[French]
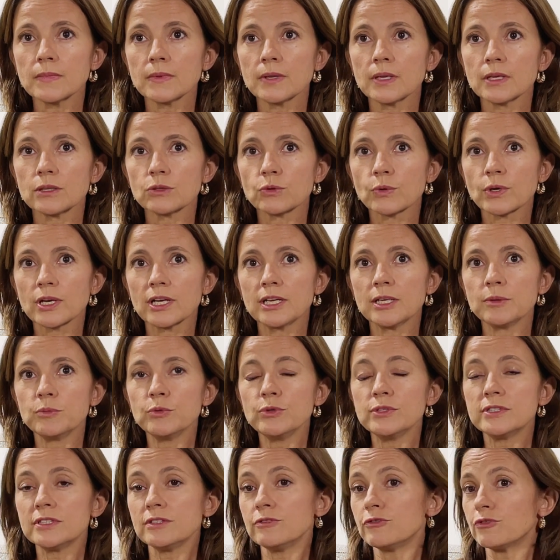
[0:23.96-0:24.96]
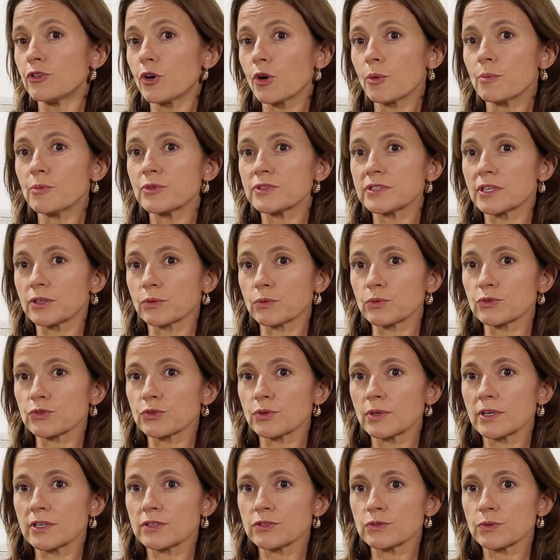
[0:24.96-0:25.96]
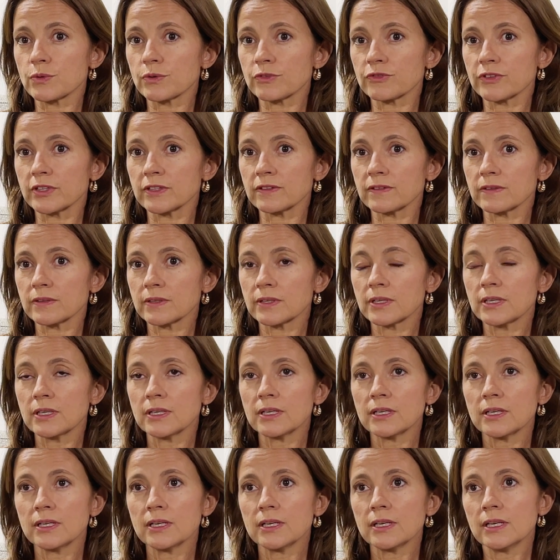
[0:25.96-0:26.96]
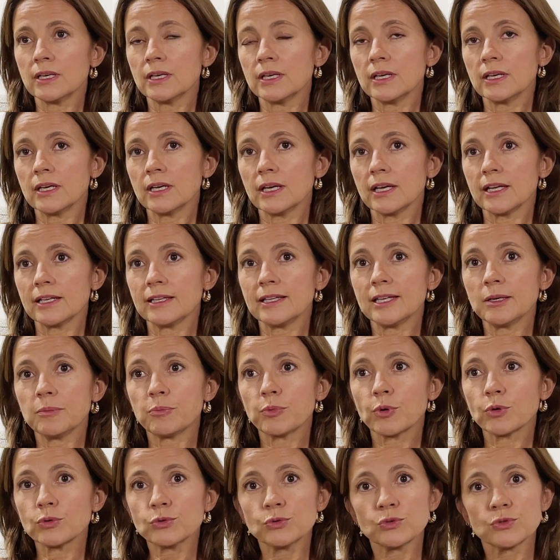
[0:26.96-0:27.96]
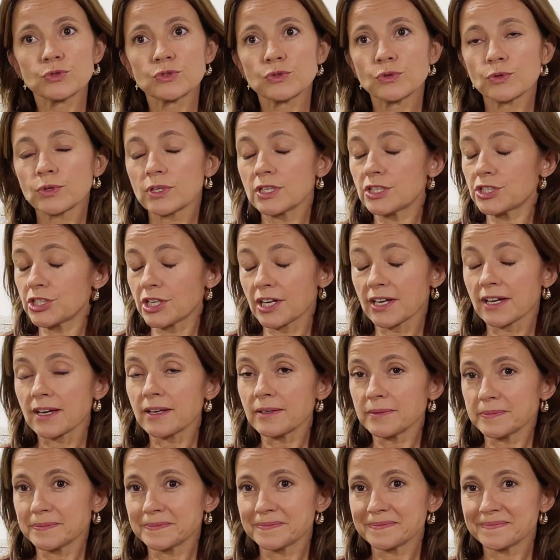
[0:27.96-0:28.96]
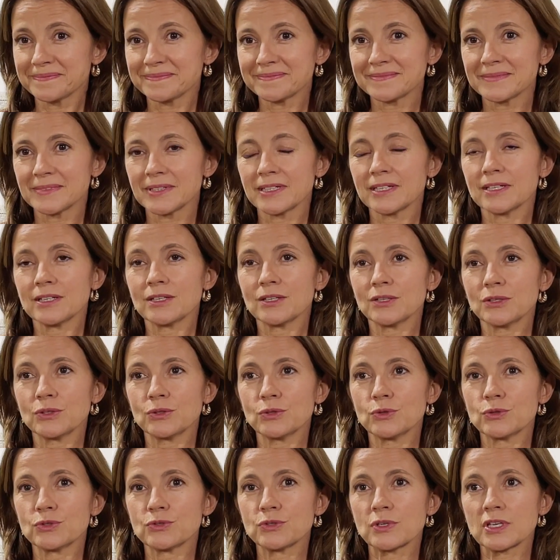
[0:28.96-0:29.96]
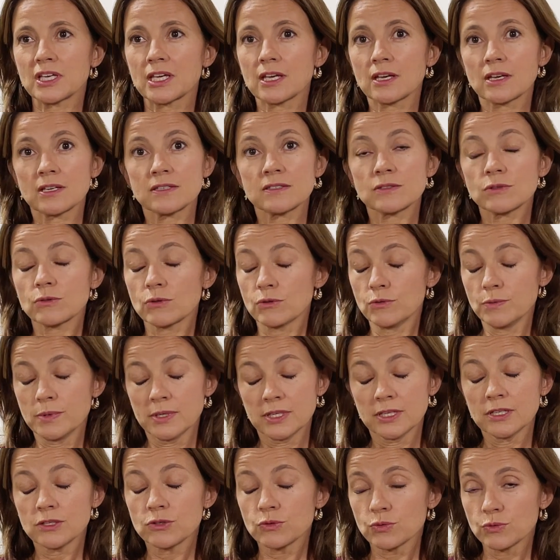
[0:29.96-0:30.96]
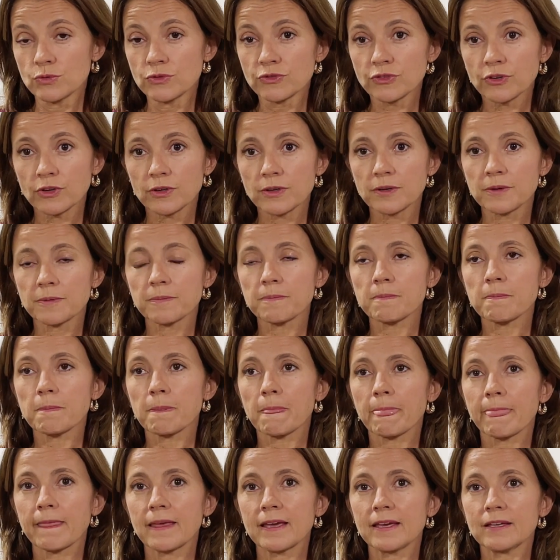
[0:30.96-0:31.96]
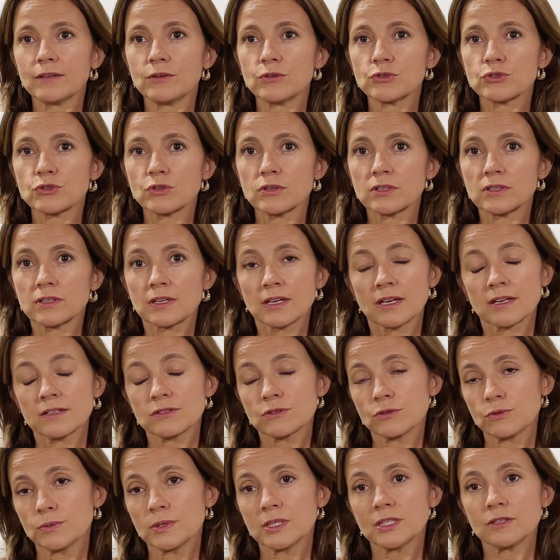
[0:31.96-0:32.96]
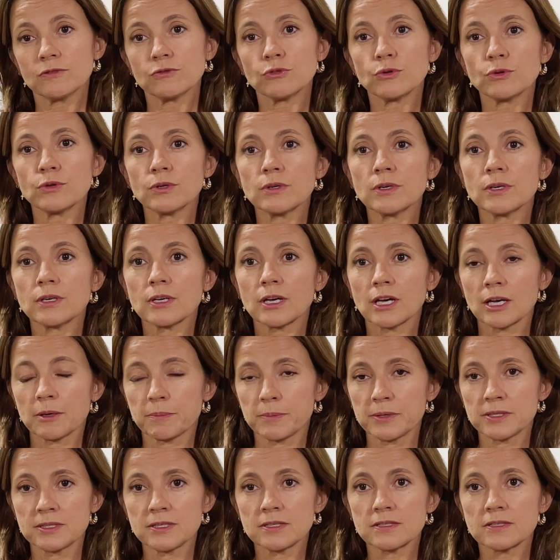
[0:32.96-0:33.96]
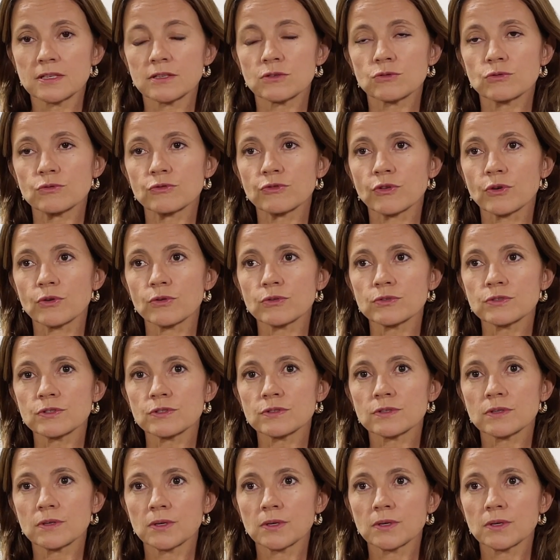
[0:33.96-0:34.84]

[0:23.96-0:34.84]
Donc elle est multiforme, cette consolation en fait. Elle dépend de ce qu'est chacun, de ce qu'est celui qui souffre et de ce qu'est celui qui veut apaiser cette souffrance.